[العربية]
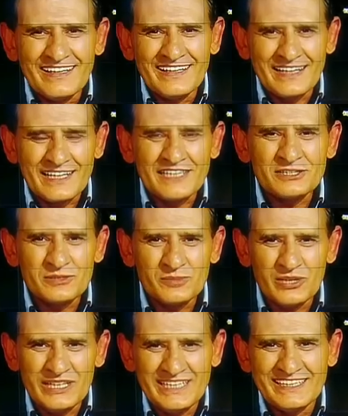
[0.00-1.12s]
رايس
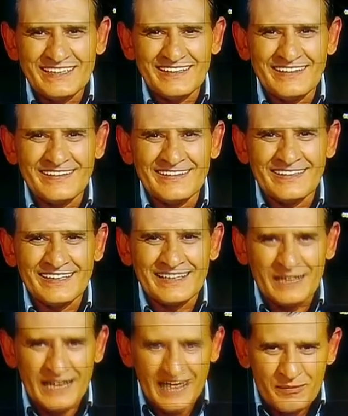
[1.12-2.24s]
مبولحي
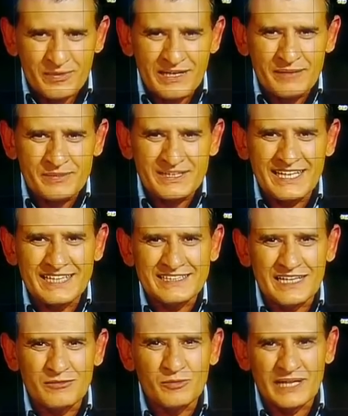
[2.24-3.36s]
قبل بداية
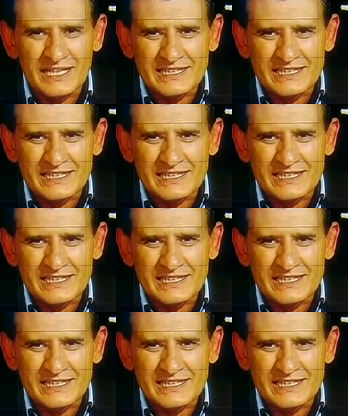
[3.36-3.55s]
المباراة